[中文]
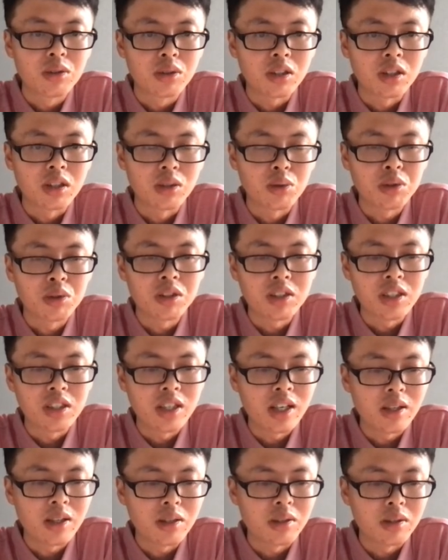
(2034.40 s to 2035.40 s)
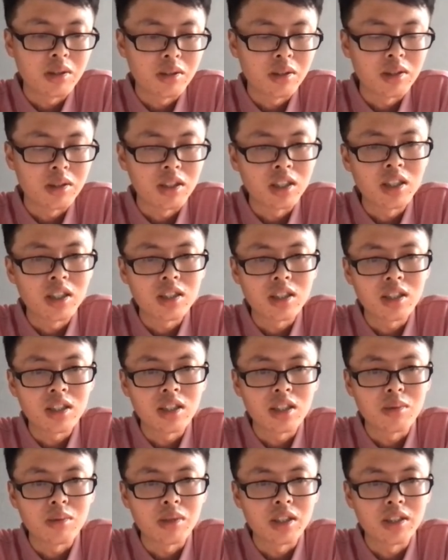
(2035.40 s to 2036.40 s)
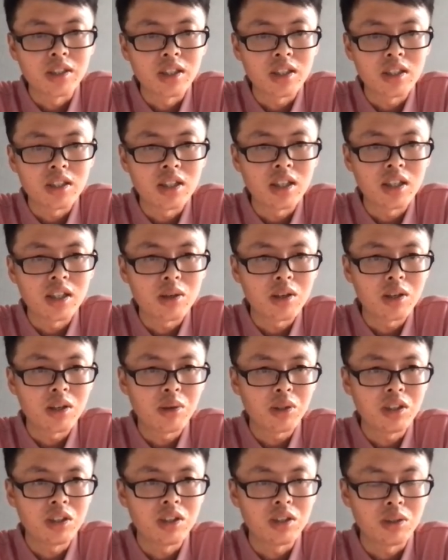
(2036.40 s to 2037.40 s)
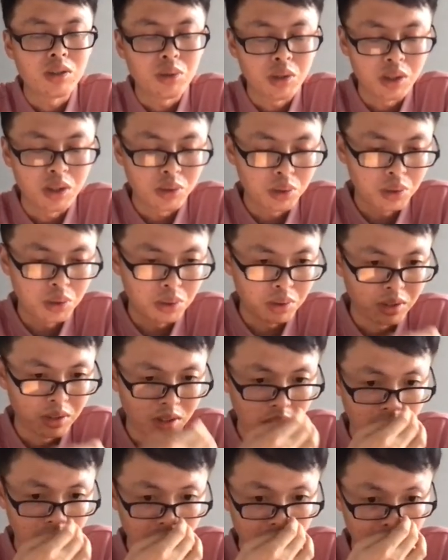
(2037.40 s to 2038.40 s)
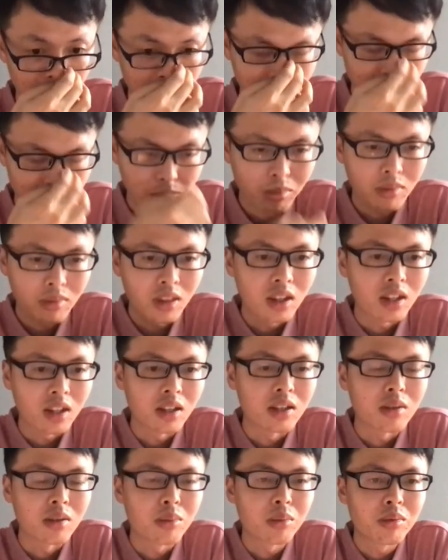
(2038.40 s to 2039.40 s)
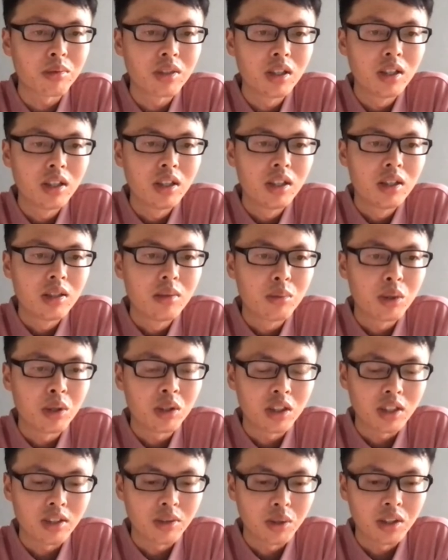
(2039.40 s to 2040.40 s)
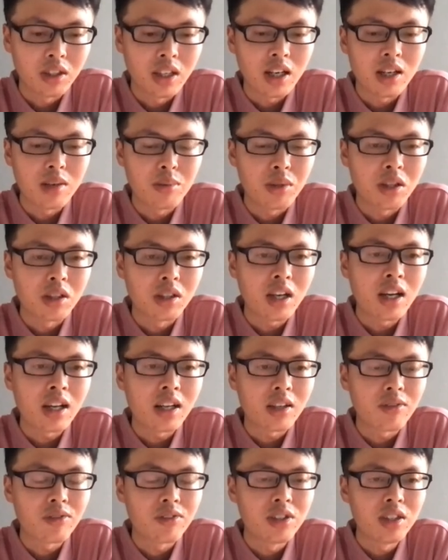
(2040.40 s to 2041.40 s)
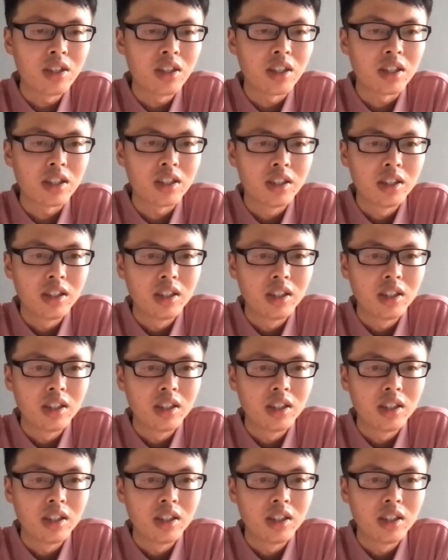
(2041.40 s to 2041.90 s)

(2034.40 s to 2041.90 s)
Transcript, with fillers: 可能都是依赖一个 Z K 里面。那这样的话，其实会对于这个呃 Pulsar 会带来比较大的风险。